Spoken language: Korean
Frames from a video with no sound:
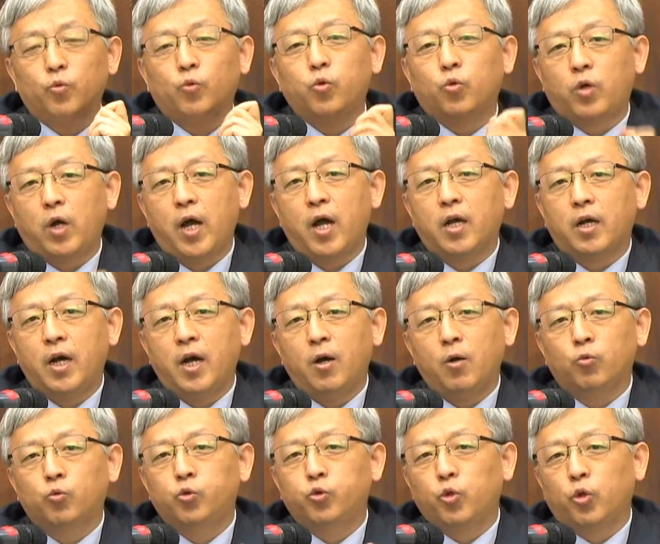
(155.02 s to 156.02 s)

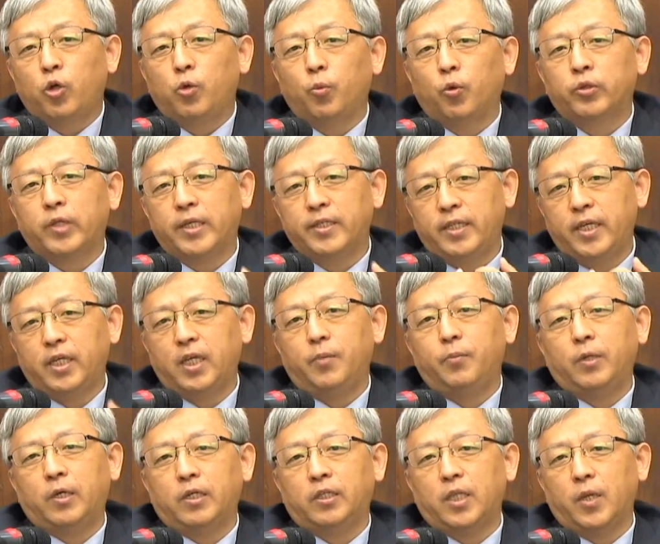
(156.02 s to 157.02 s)
국가가 구조를 못한
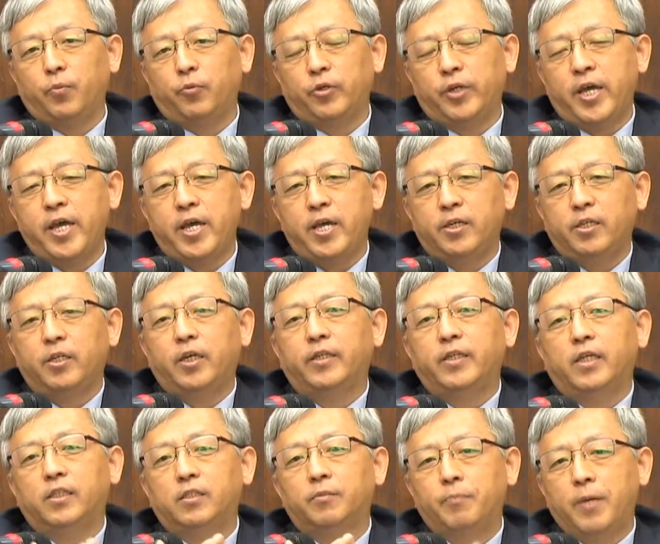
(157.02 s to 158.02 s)
책임이 있기 때문에
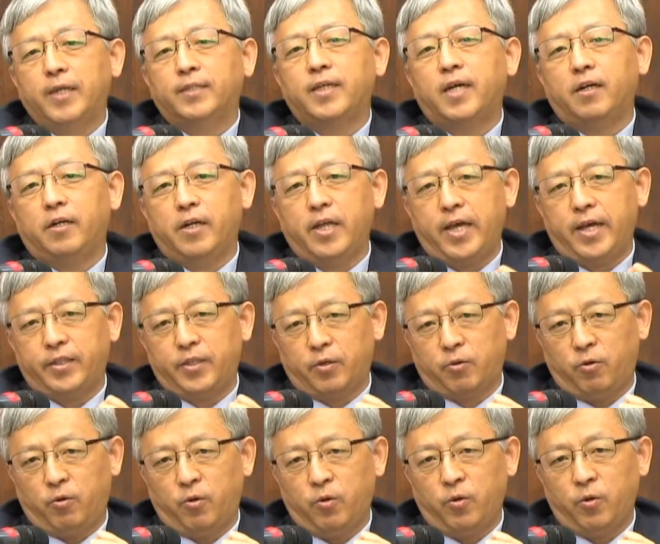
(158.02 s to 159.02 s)
여기에 대해서 배상을 해야
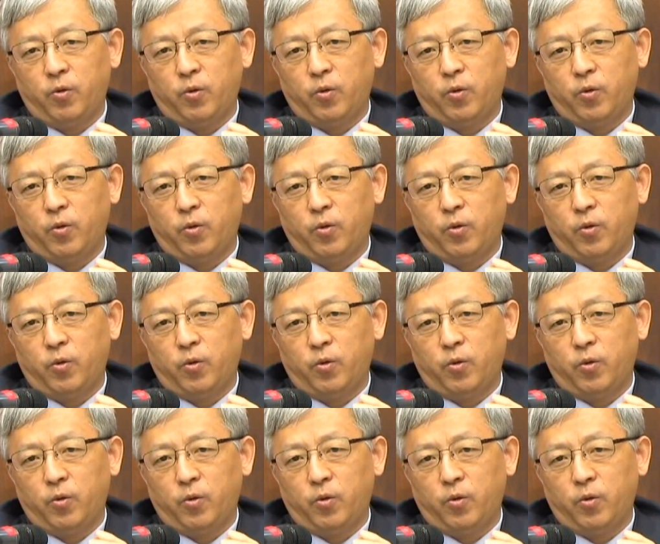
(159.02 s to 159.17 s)
되고